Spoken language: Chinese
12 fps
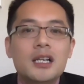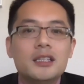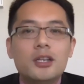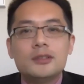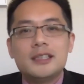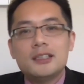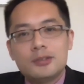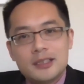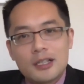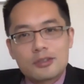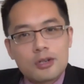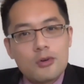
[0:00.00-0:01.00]
有些学
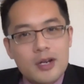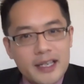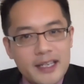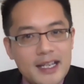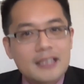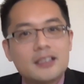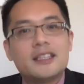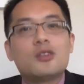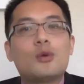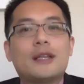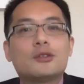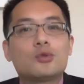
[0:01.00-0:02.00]
校说我可以看到你
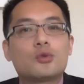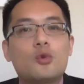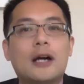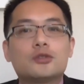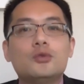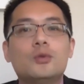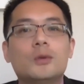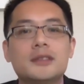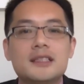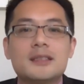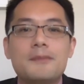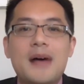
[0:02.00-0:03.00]
广广度，
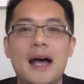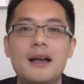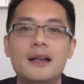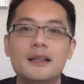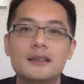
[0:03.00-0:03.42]
那怎么办？